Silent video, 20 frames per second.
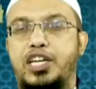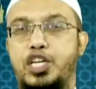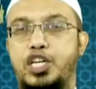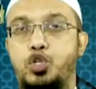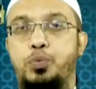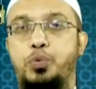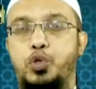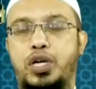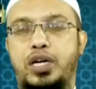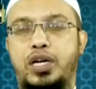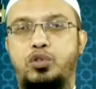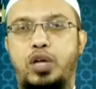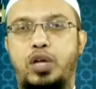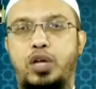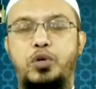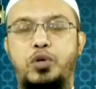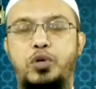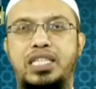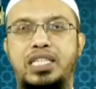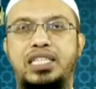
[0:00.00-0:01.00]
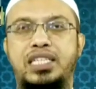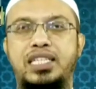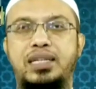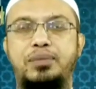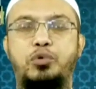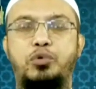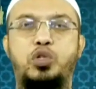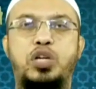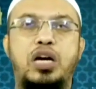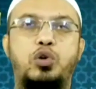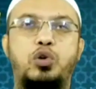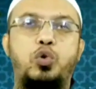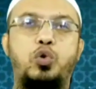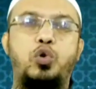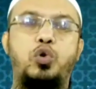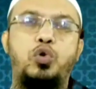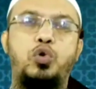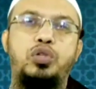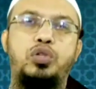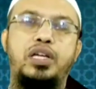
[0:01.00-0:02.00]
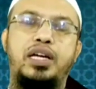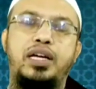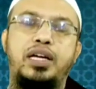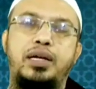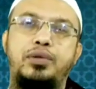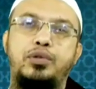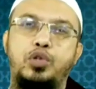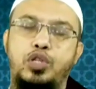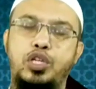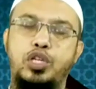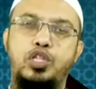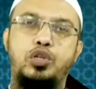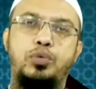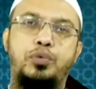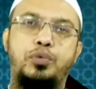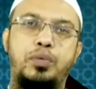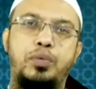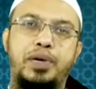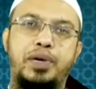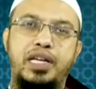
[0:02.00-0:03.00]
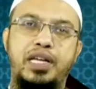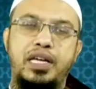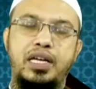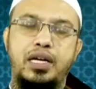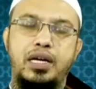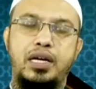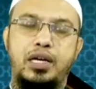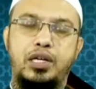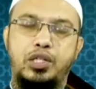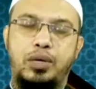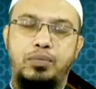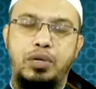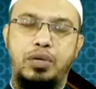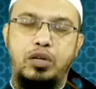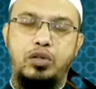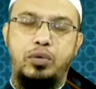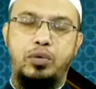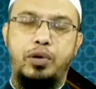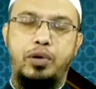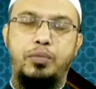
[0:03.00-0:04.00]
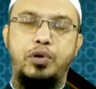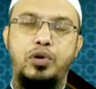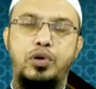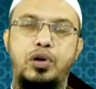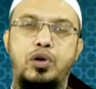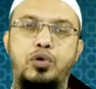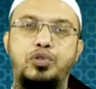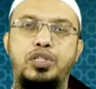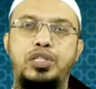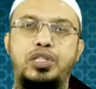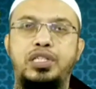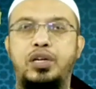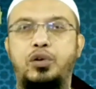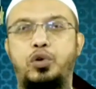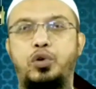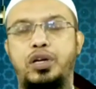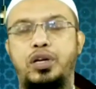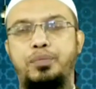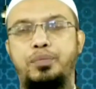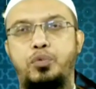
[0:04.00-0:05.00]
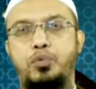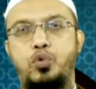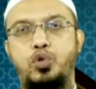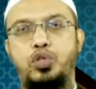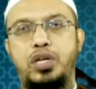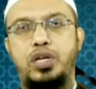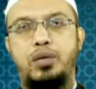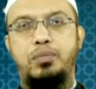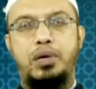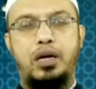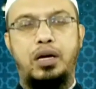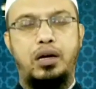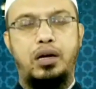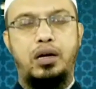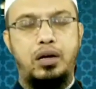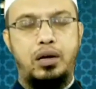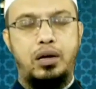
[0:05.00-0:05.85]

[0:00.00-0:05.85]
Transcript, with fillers: কিছু পোশাক তো এমন আছে যে পোশাকগুলোতে যথেষ্ট পরিমাণেই সাবধানতা অবলম্বন করা উচিত সেগুলোকে পুরুষের বা